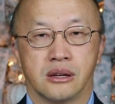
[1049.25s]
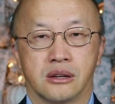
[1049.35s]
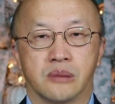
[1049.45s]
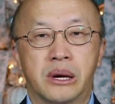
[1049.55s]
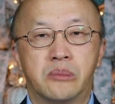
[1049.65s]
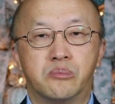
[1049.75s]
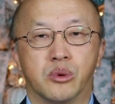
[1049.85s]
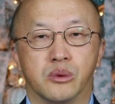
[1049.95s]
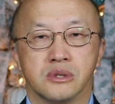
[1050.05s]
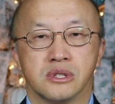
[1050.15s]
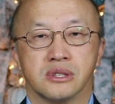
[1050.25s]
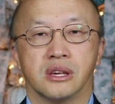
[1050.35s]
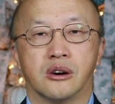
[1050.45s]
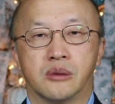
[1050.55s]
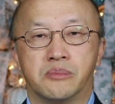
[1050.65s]
cứ bế bụ
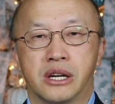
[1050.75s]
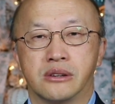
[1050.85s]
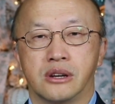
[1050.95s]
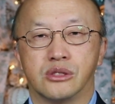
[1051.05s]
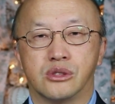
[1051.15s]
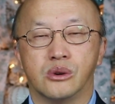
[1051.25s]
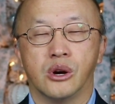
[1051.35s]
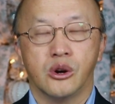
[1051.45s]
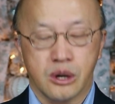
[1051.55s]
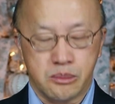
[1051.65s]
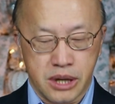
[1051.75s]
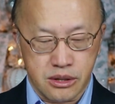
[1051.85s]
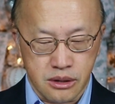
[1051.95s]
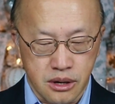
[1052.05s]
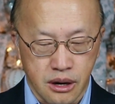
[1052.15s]
chỉ ô phê cho lửa tu ô phê
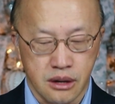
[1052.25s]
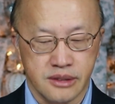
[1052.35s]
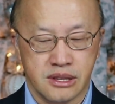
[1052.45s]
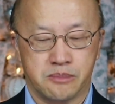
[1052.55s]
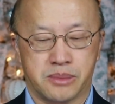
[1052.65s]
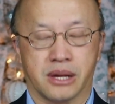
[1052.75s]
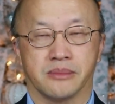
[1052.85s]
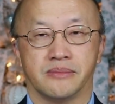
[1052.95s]
cho có là si bệnh